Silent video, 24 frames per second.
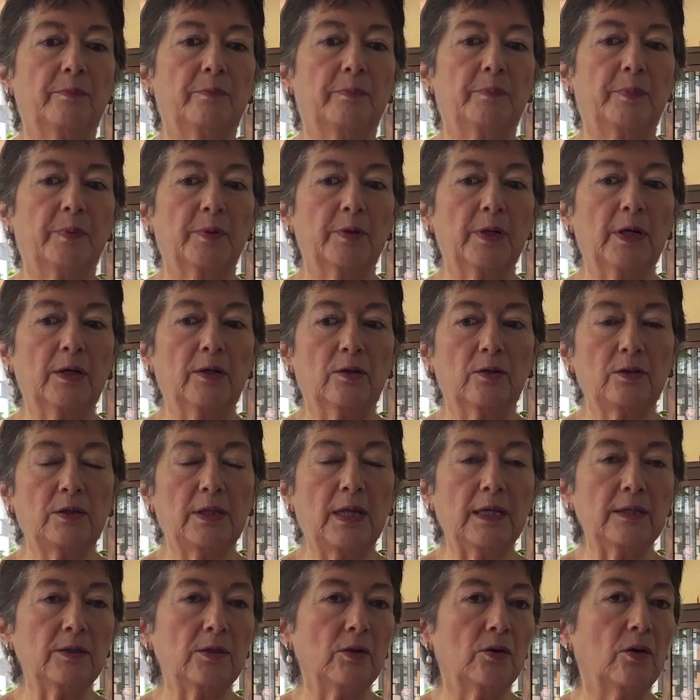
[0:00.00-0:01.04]
por el
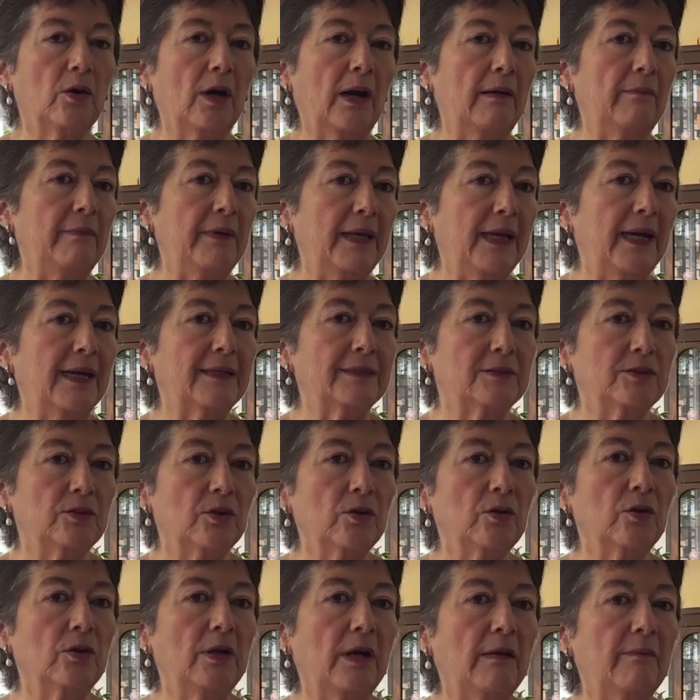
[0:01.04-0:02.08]
contacto con amigas,
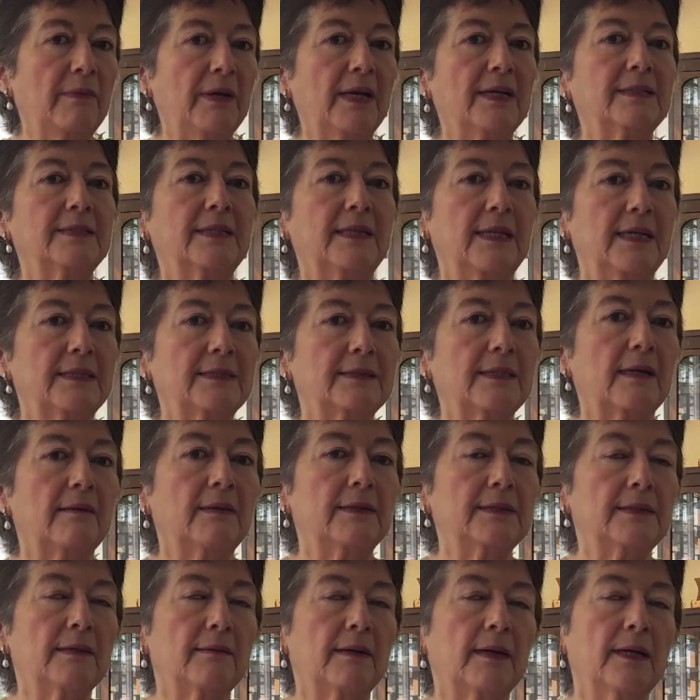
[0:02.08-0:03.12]
¿no? Con amigas que ya
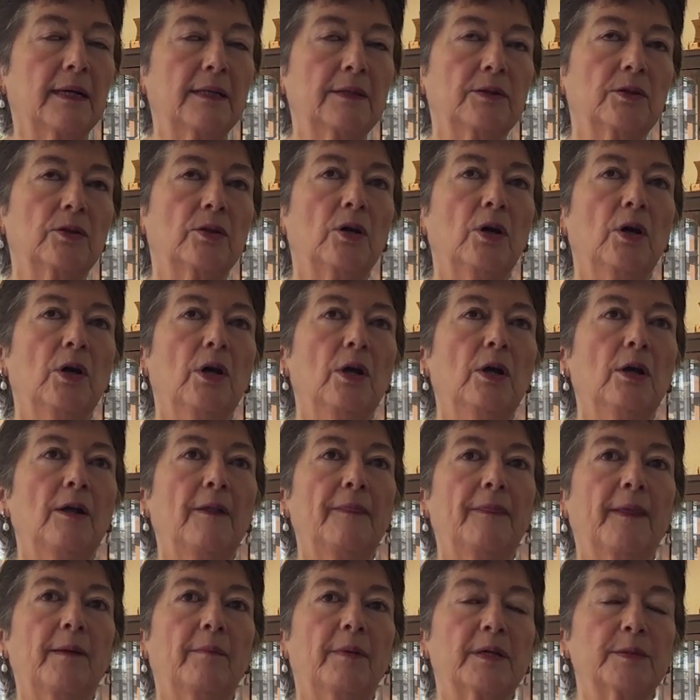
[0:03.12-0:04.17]
estaban trabajando
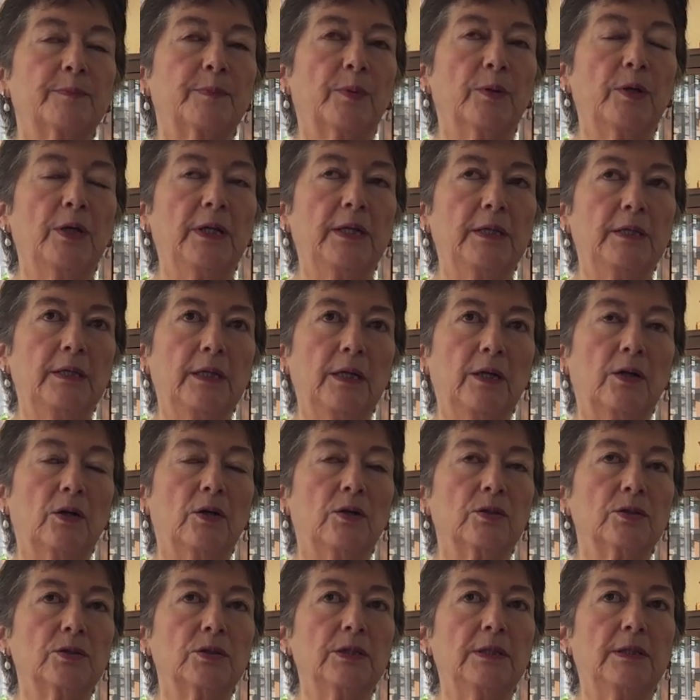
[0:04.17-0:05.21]
temas
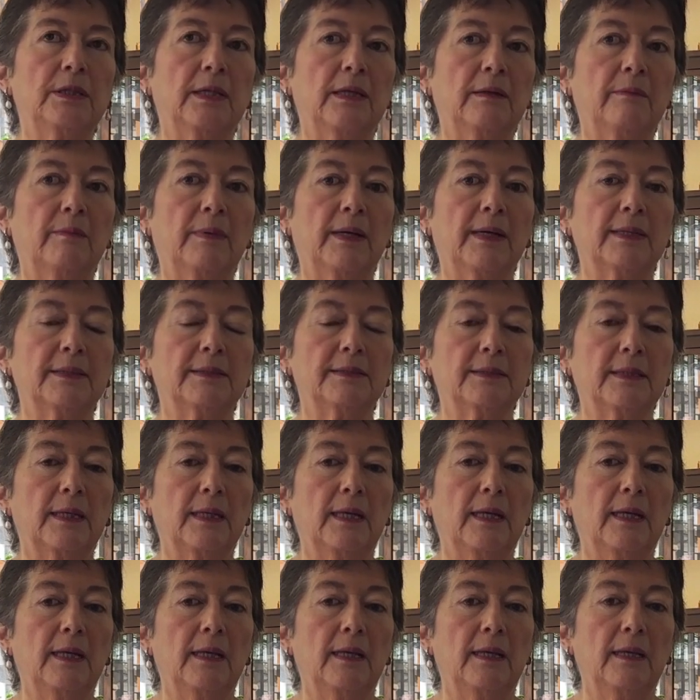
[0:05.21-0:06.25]
políticos y temas
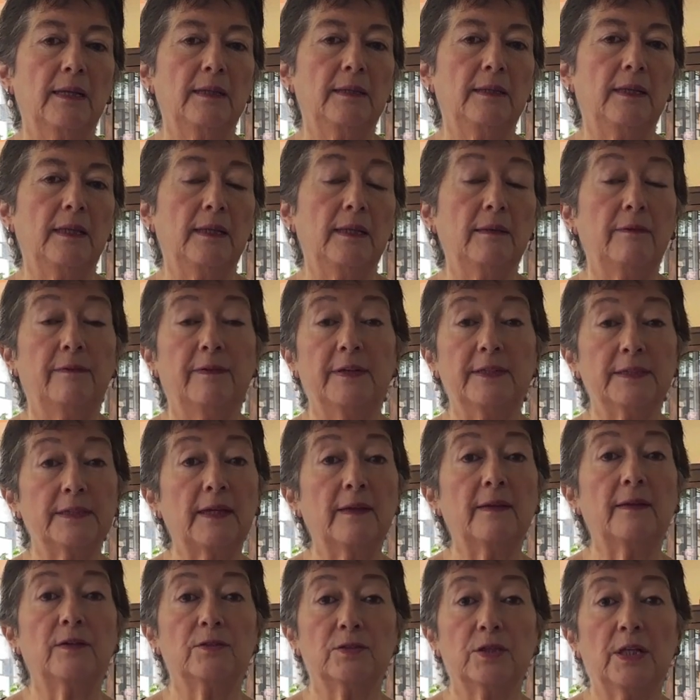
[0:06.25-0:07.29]
de defensa
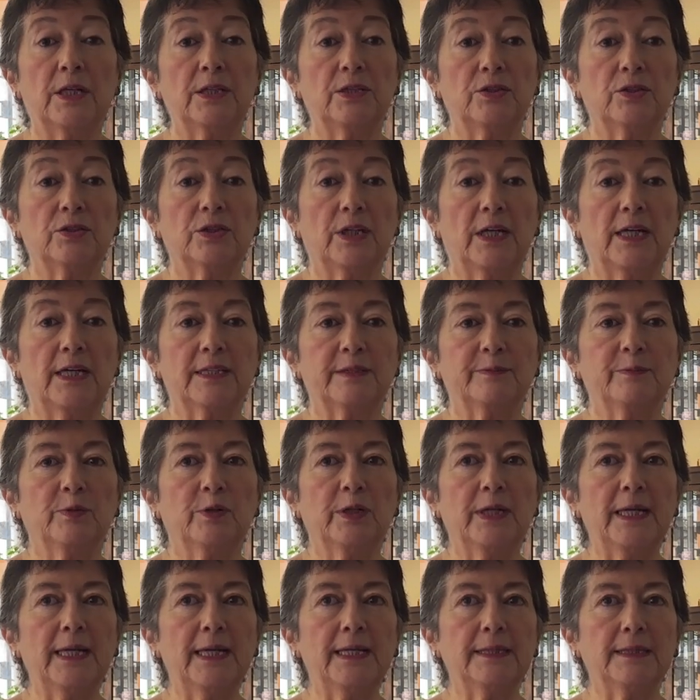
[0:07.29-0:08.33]
de los derechos de las
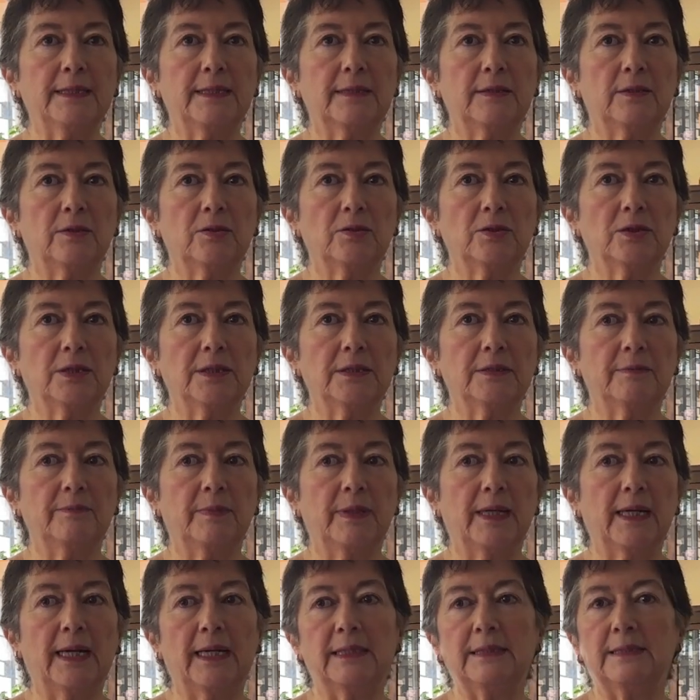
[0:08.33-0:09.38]
mujeres. Entonces me
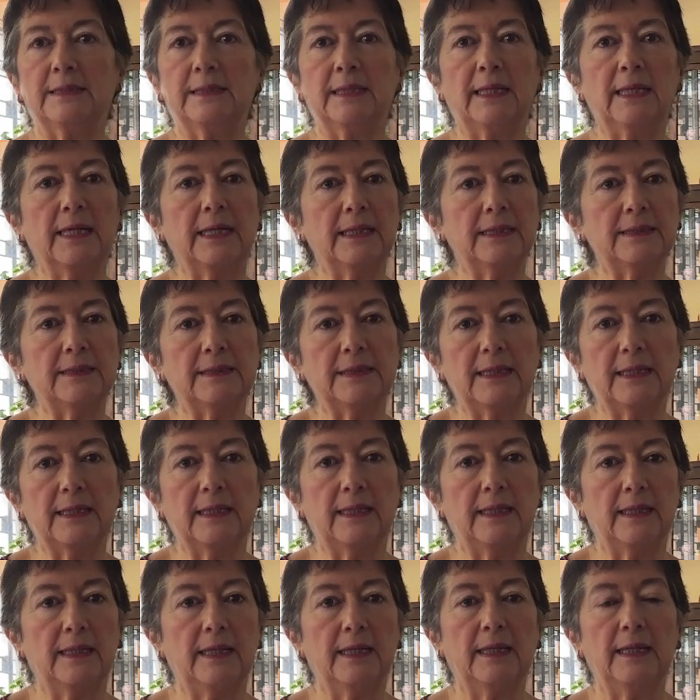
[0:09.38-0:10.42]
enganché en
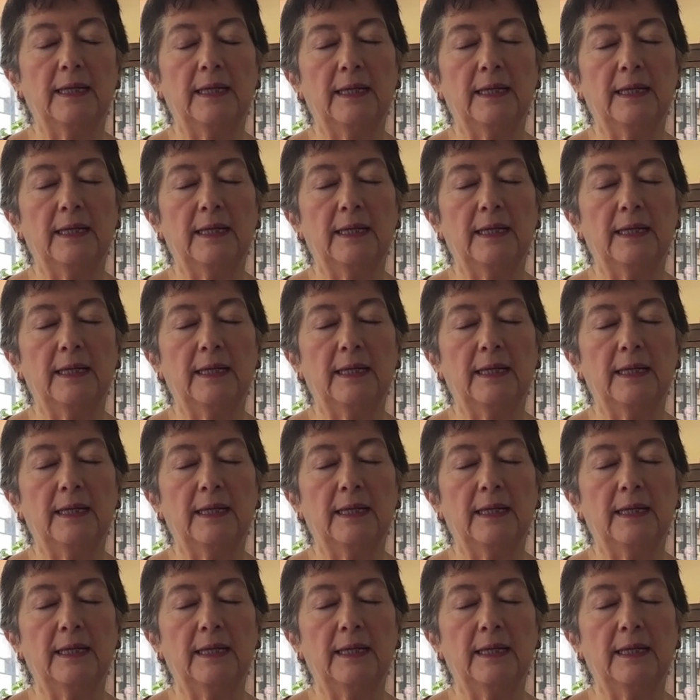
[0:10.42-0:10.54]
ese